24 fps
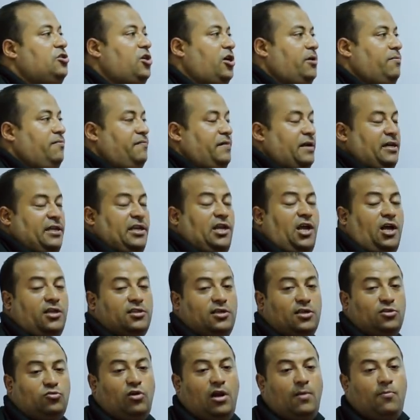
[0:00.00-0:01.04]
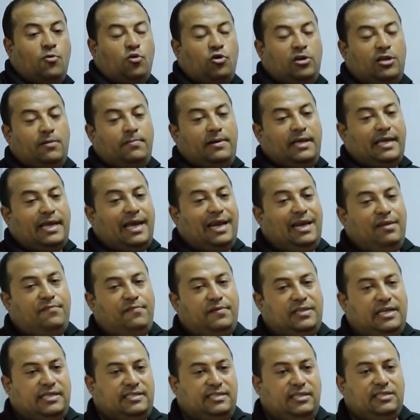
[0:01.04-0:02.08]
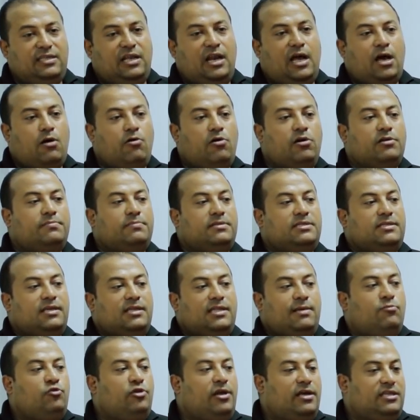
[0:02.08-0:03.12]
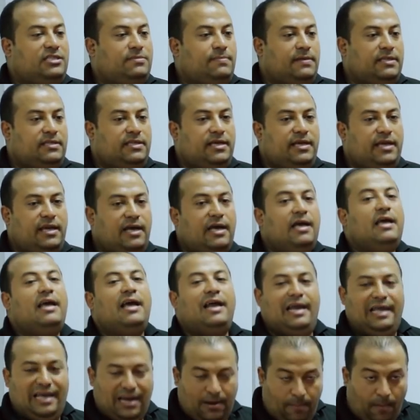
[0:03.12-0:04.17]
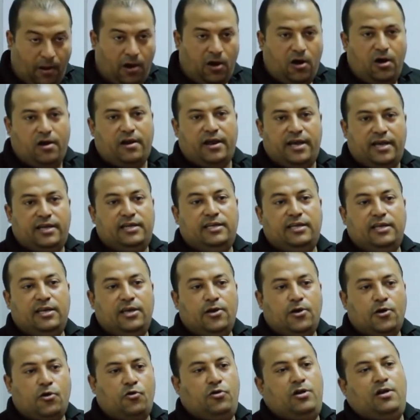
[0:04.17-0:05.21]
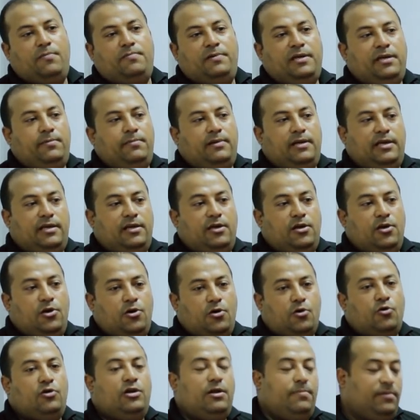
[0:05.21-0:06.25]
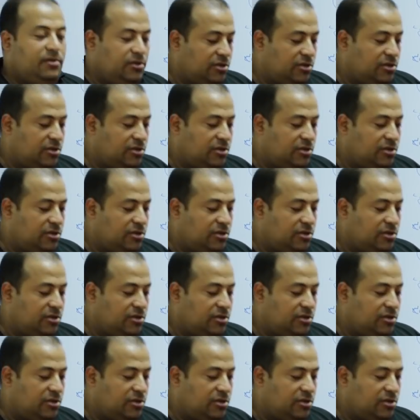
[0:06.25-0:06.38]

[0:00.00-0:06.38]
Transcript: طيب فاكرين حضراتكم لما كنا بنتكلم في تكسيه الحوائط باستخدام مونه اسمنتيه اللي هي المحاره يعني كنا بنعمل ايه؟ كنا